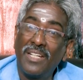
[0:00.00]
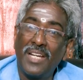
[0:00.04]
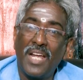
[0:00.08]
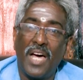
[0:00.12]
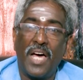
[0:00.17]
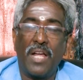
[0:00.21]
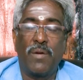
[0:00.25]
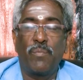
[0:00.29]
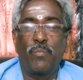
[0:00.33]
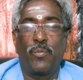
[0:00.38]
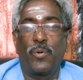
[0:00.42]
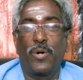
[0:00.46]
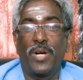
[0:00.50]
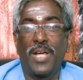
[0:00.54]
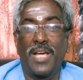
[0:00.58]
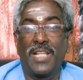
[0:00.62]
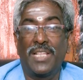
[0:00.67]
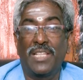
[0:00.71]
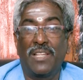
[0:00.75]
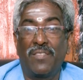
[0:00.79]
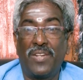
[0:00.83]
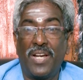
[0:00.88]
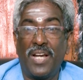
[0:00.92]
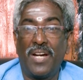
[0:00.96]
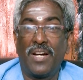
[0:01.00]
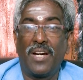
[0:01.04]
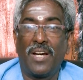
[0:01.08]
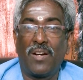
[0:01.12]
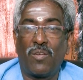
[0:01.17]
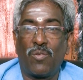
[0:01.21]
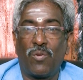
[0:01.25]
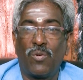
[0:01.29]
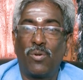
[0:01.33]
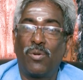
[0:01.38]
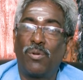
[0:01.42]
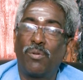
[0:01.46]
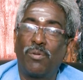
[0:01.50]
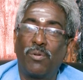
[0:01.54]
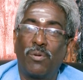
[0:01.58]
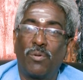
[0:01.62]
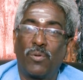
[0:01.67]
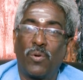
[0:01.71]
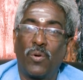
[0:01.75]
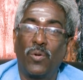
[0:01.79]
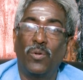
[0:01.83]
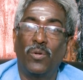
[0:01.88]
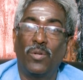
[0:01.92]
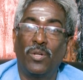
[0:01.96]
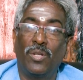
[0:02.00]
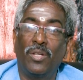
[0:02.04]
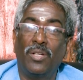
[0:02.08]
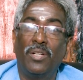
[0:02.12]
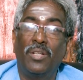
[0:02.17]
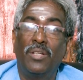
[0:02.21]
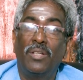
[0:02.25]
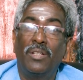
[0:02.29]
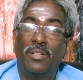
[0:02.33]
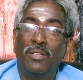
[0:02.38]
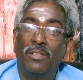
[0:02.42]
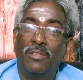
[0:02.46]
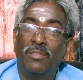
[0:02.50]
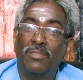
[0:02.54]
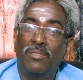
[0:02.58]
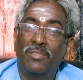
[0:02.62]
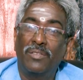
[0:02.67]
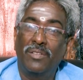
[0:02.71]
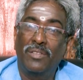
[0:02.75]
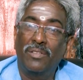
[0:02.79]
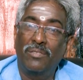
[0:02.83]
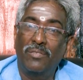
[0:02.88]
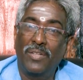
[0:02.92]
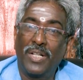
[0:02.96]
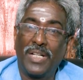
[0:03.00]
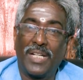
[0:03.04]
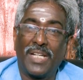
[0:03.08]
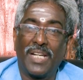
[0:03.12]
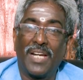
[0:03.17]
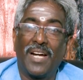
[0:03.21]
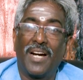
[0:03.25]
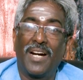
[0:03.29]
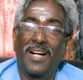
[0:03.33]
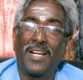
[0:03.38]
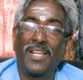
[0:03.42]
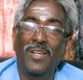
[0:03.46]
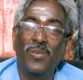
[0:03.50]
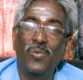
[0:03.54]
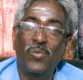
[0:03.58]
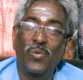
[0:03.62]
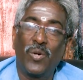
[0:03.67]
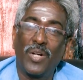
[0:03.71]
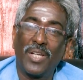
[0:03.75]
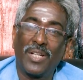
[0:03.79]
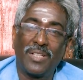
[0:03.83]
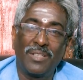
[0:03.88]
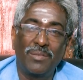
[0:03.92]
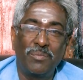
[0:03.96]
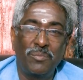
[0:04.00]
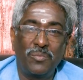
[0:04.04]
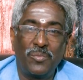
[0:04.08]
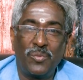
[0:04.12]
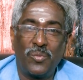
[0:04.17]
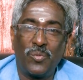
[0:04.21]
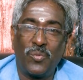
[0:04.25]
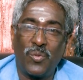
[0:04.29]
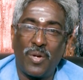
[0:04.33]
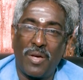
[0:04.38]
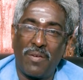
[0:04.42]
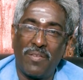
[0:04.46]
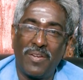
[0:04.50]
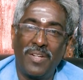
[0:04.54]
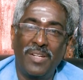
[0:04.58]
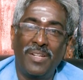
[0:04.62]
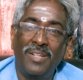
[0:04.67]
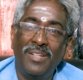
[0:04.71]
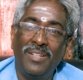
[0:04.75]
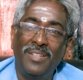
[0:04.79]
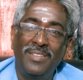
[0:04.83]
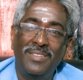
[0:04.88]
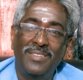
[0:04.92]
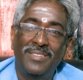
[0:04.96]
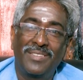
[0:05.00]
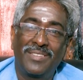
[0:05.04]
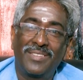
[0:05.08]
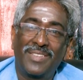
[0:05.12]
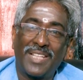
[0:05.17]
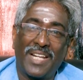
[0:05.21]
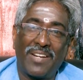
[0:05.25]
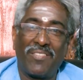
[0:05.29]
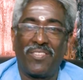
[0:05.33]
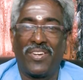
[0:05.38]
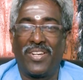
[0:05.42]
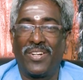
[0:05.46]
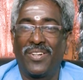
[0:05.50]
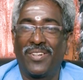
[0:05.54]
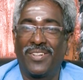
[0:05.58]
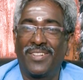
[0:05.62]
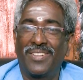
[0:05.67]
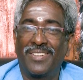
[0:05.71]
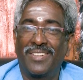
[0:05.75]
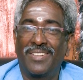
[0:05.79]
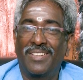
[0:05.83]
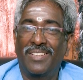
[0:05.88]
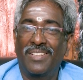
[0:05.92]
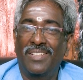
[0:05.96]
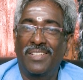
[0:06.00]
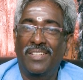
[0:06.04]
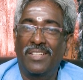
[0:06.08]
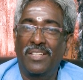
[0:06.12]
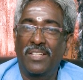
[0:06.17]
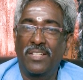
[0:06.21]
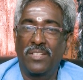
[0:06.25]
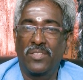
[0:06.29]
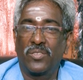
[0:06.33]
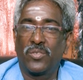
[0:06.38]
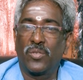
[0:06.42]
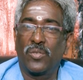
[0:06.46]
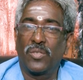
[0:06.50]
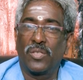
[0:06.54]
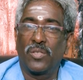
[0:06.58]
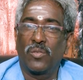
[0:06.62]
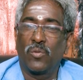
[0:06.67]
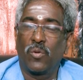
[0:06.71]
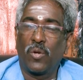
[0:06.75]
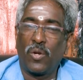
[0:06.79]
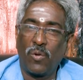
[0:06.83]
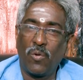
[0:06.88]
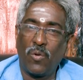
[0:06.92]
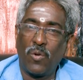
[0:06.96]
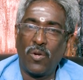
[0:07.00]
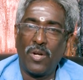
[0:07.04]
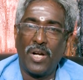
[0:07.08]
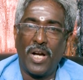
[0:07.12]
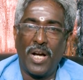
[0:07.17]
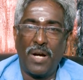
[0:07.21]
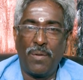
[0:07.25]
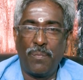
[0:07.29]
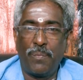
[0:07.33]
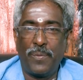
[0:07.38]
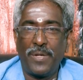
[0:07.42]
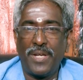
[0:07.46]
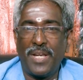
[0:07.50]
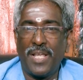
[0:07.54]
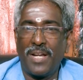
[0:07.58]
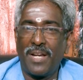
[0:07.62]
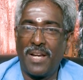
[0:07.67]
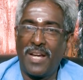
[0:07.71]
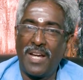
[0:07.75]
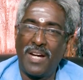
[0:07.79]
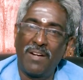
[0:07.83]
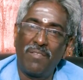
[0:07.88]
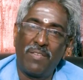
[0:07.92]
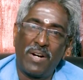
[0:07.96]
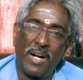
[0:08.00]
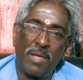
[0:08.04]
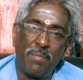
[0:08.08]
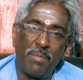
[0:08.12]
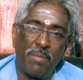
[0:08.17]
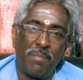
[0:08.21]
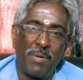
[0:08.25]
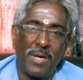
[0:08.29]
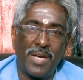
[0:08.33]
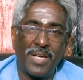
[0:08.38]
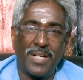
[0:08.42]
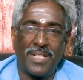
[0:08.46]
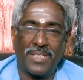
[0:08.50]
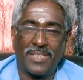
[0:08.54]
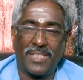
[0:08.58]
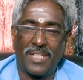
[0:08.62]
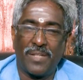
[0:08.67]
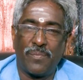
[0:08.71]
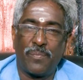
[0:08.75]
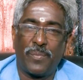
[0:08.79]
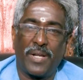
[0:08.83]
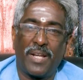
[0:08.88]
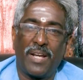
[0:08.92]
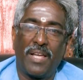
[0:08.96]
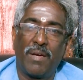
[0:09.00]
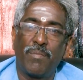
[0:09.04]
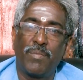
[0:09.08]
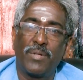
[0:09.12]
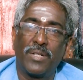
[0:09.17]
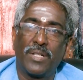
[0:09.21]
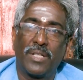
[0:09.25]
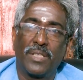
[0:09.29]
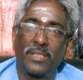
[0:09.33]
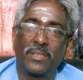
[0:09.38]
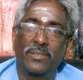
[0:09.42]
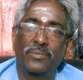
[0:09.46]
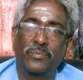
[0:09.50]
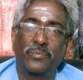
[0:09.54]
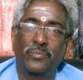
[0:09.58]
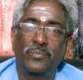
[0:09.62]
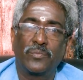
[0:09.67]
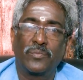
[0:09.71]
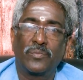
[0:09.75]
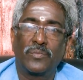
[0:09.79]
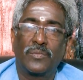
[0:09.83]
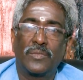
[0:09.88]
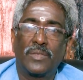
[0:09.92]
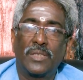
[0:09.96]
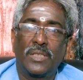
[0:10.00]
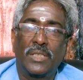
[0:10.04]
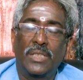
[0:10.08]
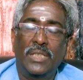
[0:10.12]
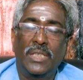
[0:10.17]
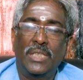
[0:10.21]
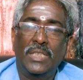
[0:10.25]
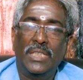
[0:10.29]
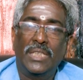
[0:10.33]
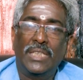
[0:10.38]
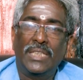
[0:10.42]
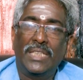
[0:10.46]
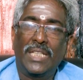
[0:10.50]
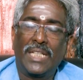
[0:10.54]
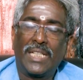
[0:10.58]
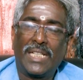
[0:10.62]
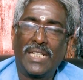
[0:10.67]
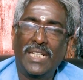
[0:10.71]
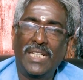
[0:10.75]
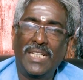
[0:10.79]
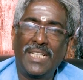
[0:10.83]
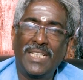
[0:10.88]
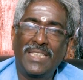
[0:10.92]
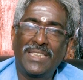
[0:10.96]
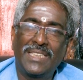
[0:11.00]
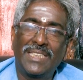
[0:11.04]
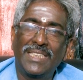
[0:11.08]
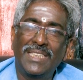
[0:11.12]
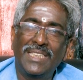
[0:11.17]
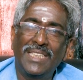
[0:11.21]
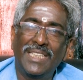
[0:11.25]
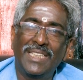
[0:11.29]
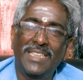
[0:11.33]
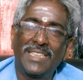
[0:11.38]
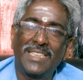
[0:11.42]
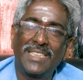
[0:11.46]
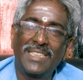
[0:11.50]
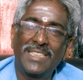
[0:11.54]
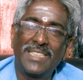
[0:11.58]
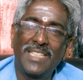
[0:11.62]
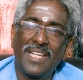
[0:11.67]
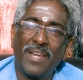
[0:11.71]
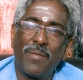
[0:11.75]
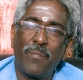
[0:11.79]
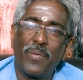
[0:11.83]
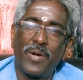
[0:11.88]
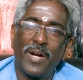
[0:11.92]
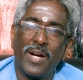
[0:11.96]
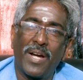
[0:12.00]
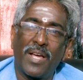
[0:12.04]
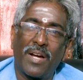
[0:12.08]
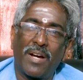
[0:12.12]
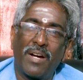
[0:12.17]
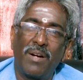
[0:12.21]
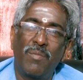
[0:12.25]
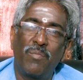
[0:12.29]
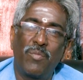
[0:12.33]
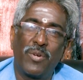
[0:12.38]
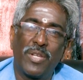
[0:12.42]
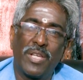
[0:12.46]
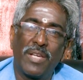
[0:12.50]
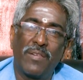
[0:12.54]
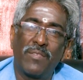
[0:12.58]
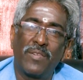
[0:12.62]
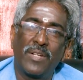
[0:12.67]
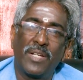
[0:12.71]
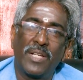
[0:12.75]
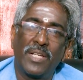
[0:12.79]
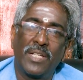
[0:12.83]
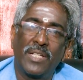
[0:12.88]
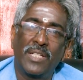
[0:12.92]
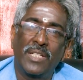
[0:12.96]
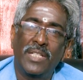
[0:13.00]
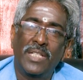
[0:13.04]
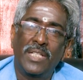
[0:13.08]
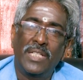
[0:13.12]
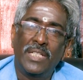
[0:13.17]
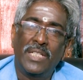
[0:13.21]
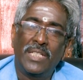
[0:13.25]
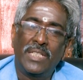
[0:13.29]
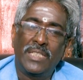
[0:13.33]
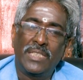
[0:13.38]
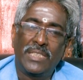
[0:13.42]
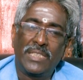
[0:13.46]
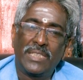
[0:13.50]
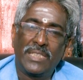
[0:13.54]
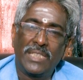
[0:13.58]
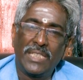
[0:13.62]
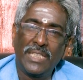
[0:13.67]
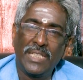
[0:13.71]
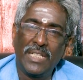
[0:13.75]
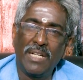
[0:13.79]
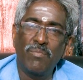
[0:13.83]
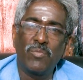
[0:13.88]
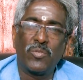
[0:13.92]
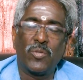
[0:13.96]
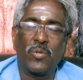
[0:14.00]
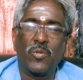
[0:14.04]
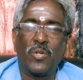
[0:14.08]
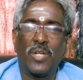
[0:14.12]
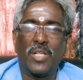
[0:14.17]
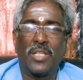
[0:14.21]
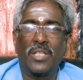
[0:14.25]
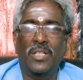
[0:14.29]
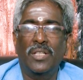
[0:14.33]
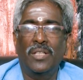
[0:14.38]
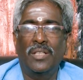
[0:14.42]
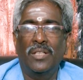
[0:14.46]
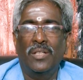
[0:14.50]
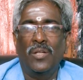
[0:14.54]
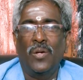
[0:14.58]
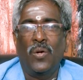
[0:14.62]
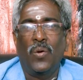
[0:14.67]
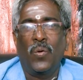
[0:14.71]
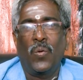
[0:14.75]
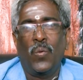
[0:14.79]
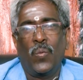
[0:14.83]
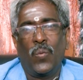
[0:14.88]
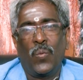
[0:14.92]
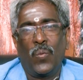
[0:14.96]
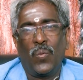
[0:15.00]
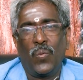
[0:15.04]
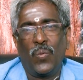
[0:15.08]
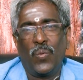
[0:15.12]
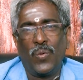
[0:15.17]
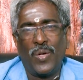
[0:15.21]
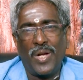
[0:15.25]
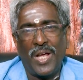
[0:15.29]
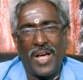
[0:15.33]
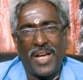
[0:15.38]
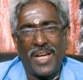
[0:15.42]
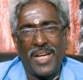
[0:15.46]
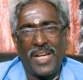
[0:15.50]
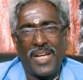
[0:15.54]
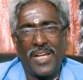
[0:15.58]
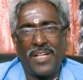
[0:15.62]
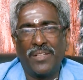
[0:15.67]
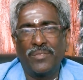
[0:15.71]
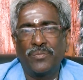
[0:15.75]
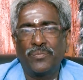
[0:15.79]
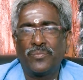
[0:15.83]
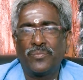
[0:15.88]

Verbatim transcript: நான் போய் அந்த விலங்கை கொன்று கொன்று வேட்டையாடி உங்களுக்கு உணவு தருவேன் என்று சொன்னது ஒரு ஒரு நாள் பின்னர் நாங்கள் வளமை மாதிரி செயற்படலாம் என்றது இதை கேட்ட சிங்கத்துக்கு சிரிப்பை அடக்க முடியவில்லை சிங்கம் சொன்னது ஓனாயே